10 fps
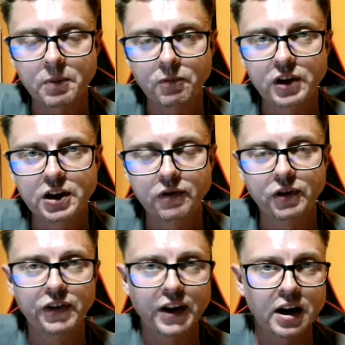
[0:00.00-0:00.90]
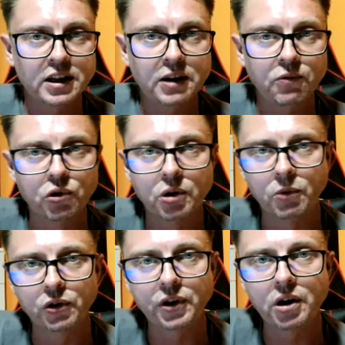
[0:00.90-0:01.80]
im Flieger von Sarajevo oder
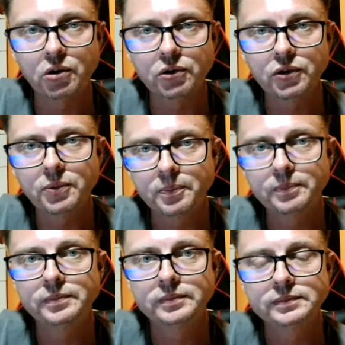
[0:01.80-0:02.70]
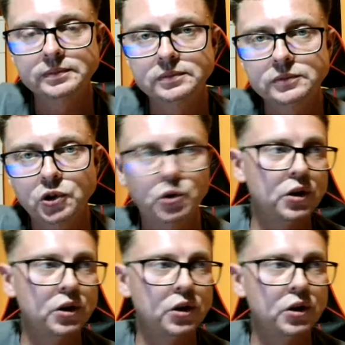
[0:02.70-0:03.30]
Mostar aus. Jawohl.